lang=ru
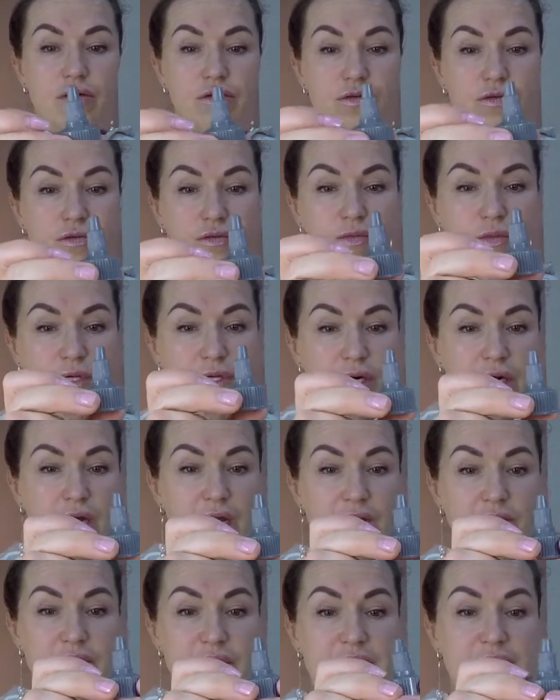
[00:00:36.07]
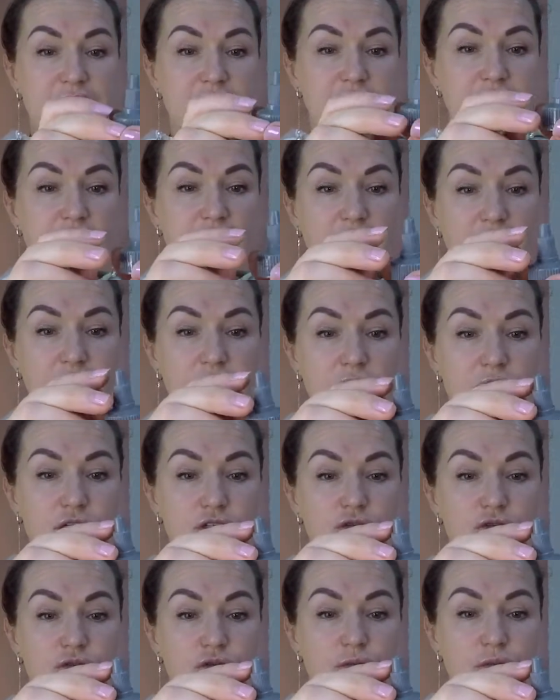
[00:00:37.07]
убираем, срезаем
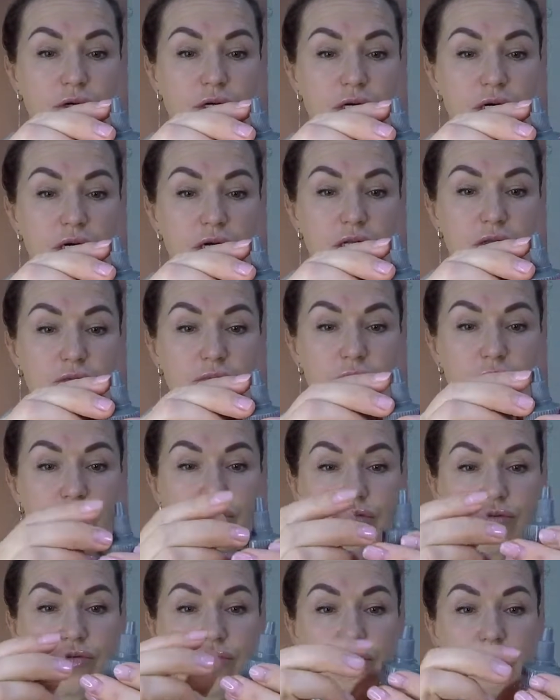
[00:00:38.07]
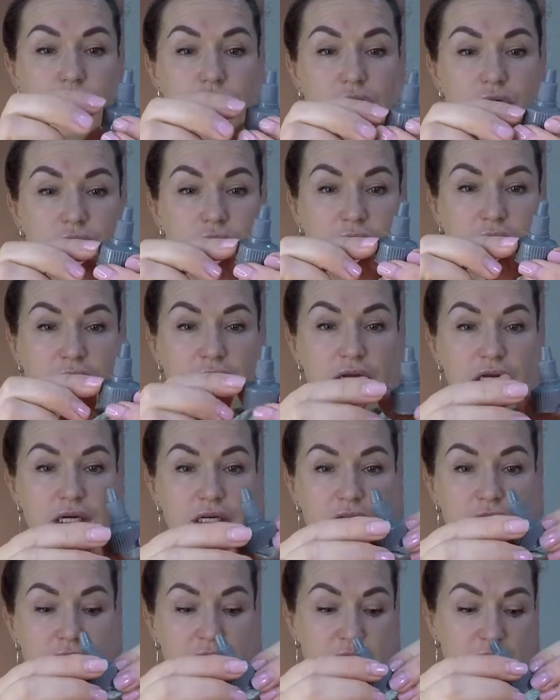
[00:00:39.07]
ножом колпачок, край
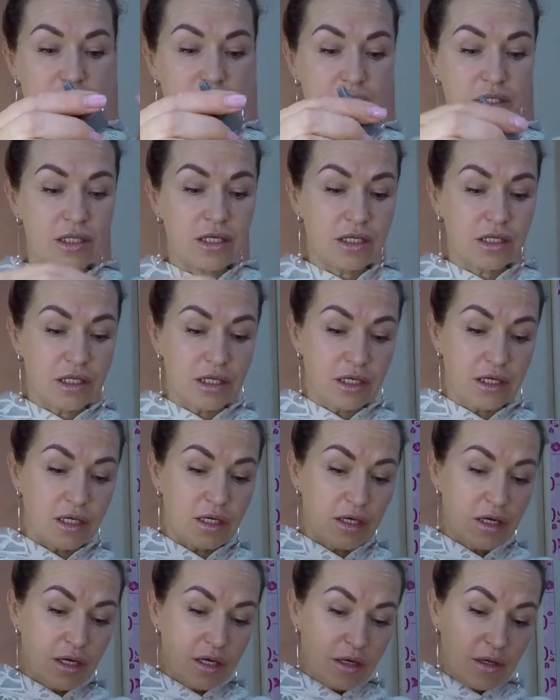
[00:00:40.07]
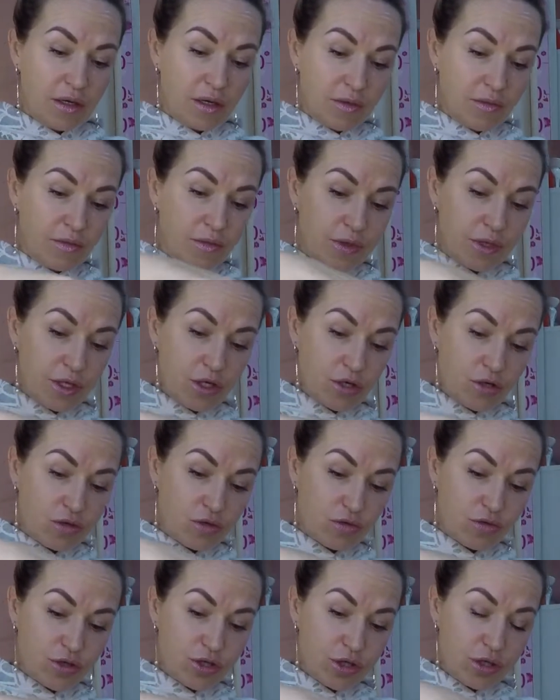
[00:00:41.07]
этой насадки,
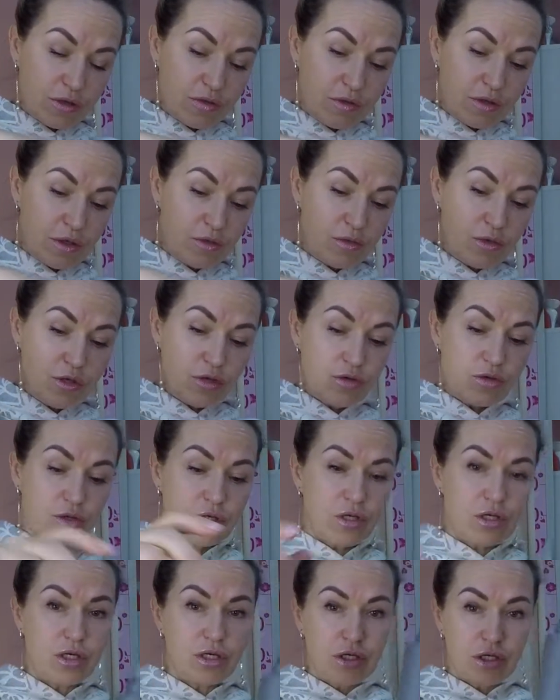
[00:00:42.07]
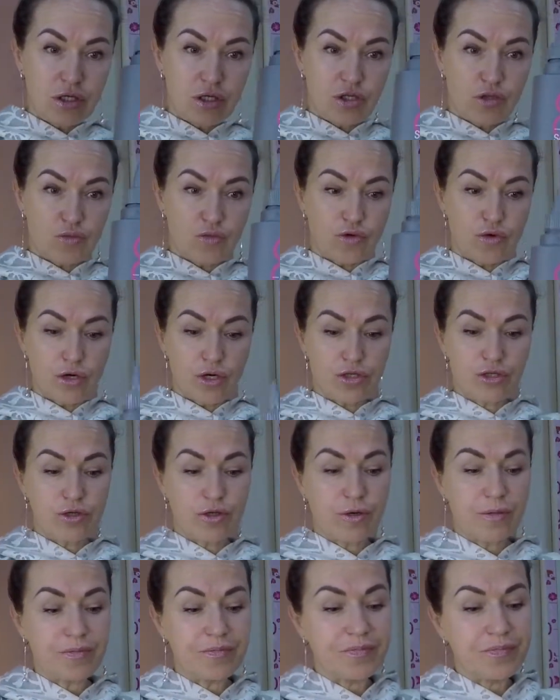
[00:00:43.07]
прикручиваем ее и
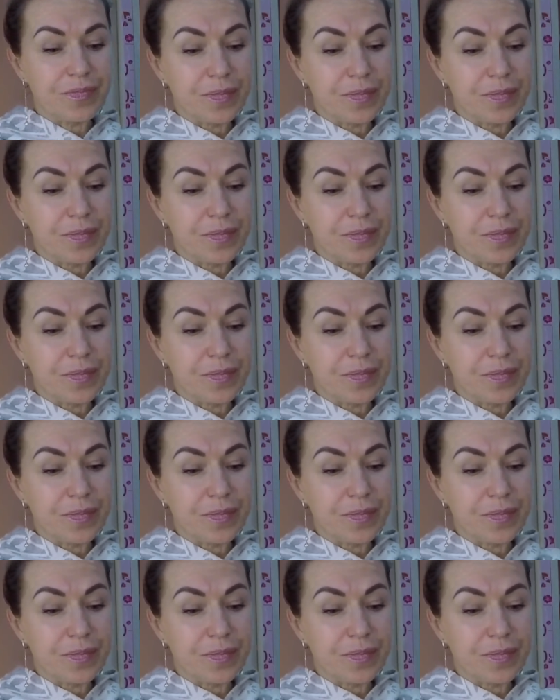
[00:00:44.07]
используем.